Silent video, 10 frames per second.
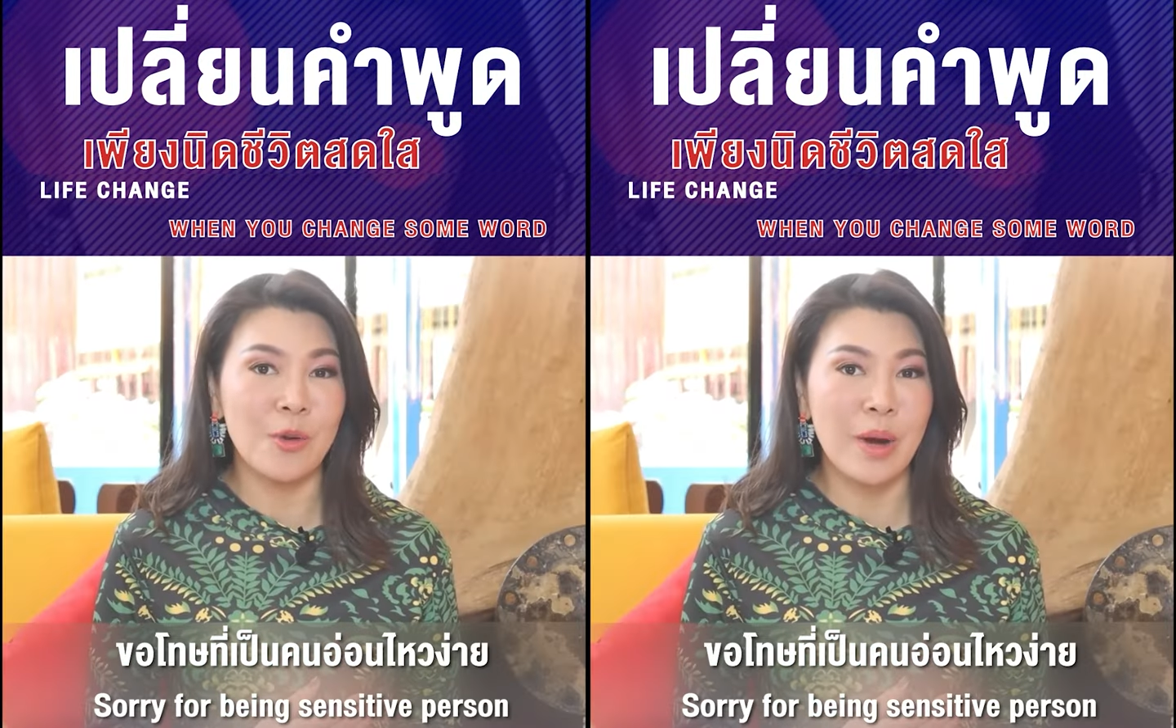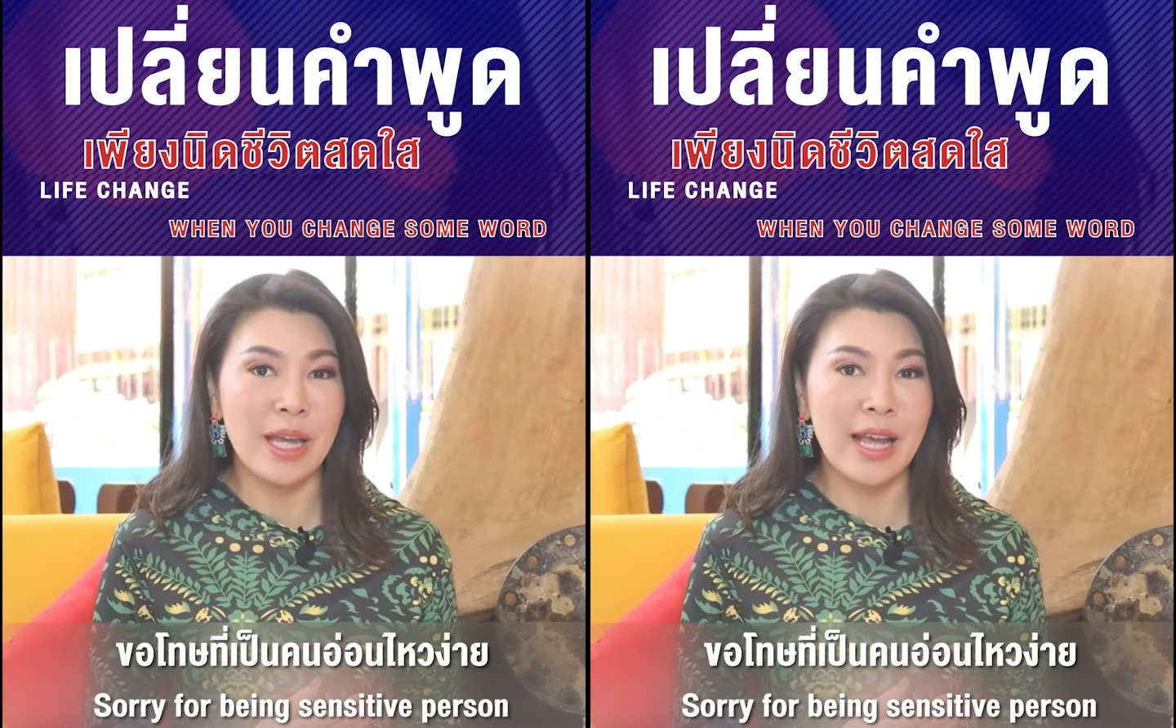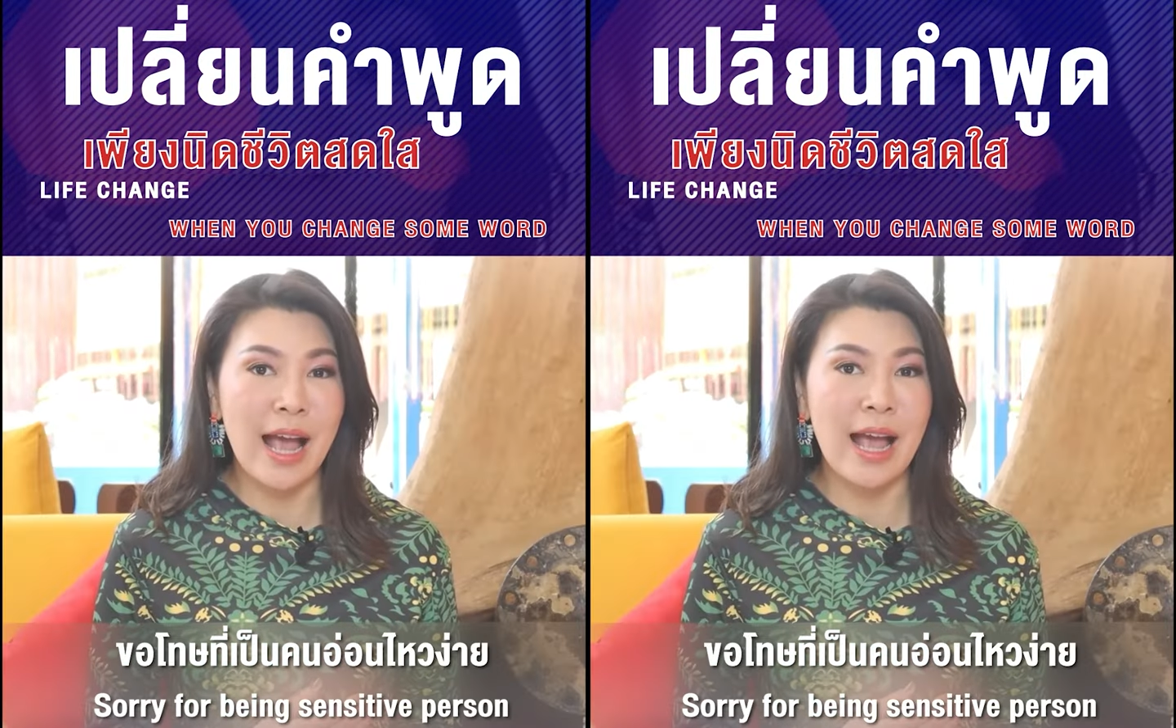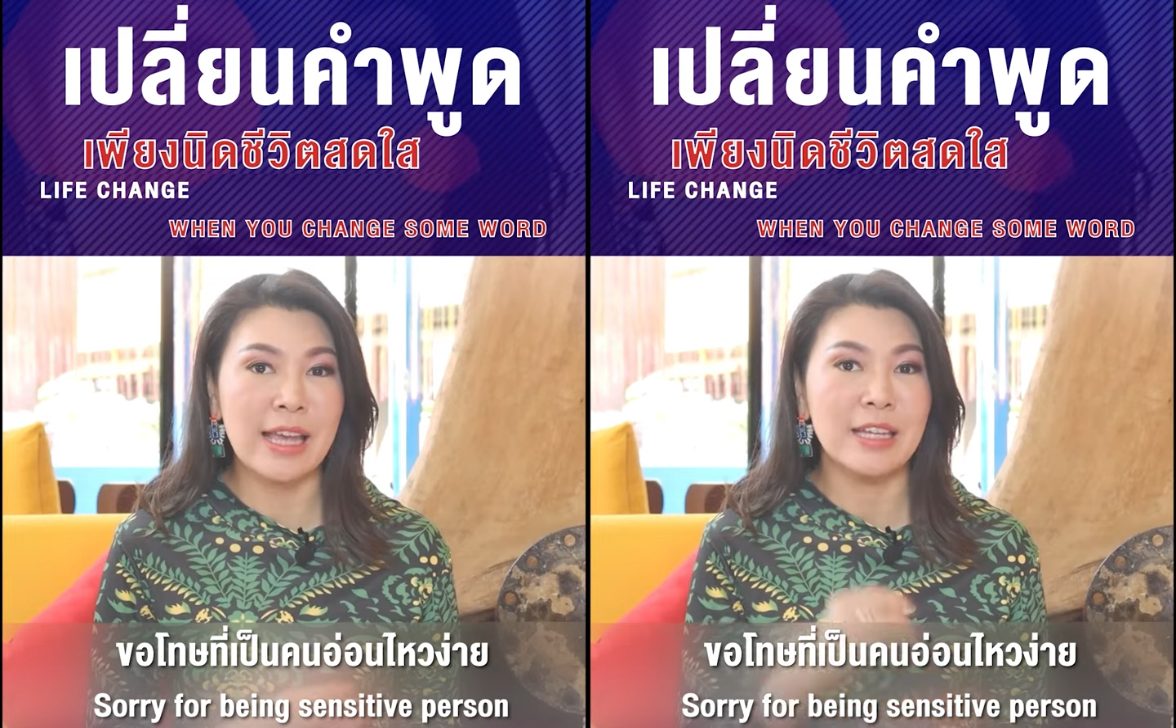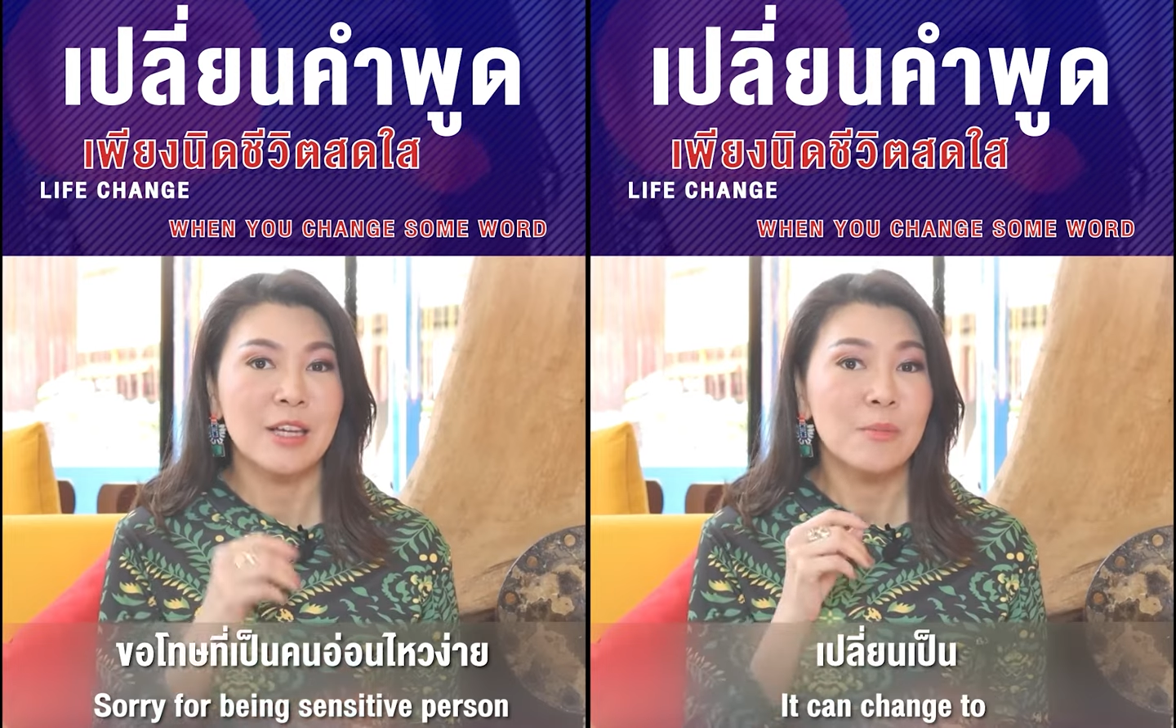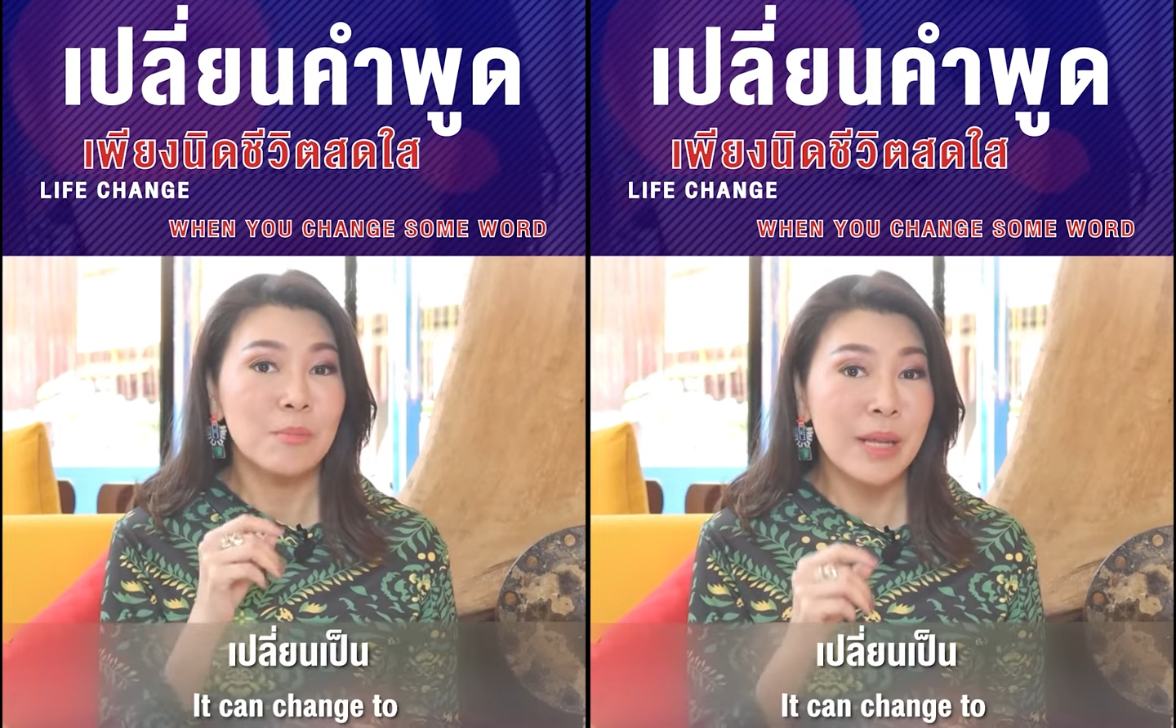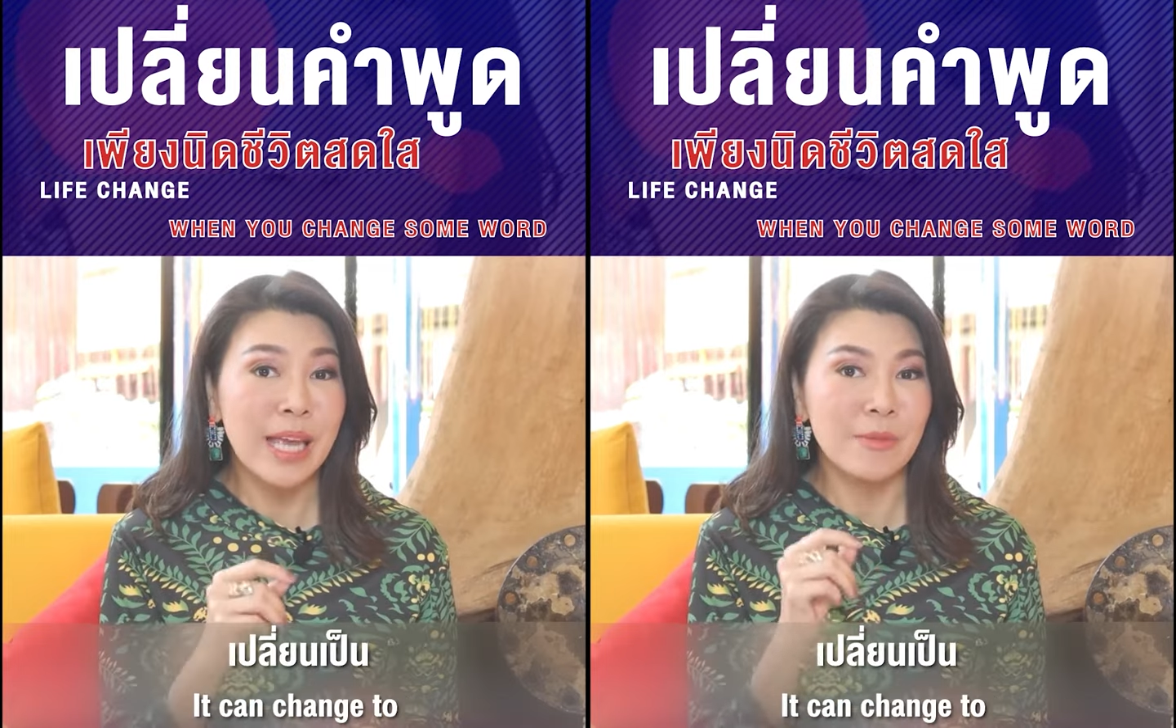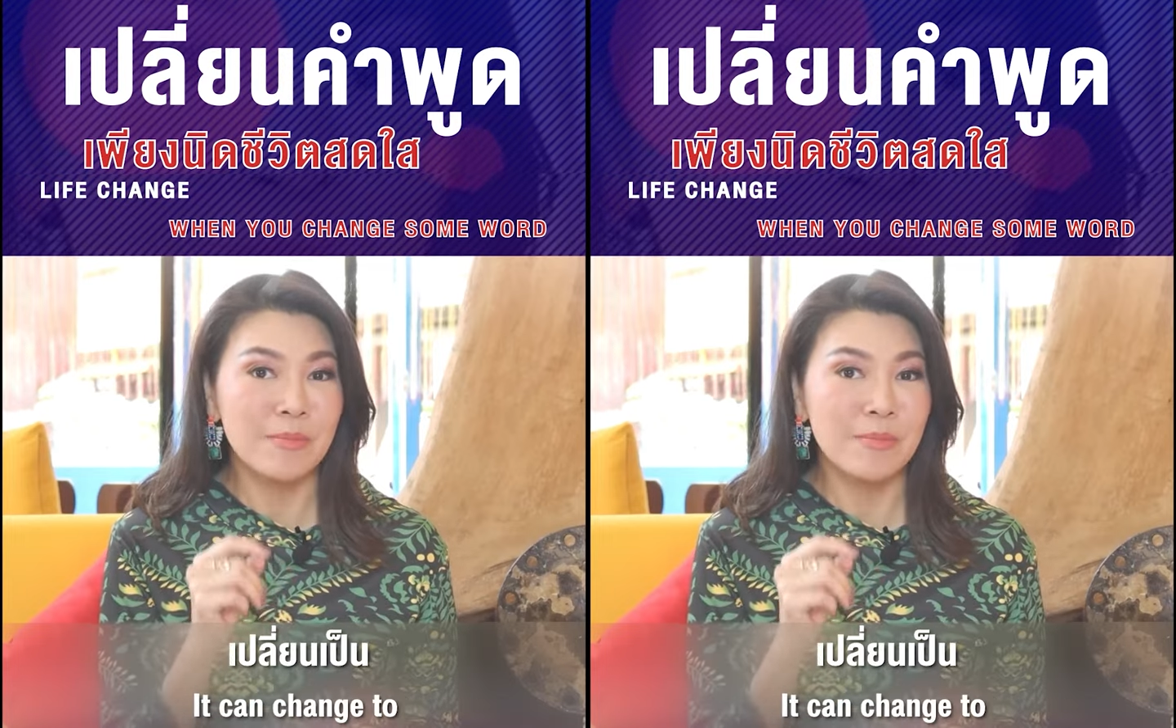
นไหวง่าย เปลี่ยน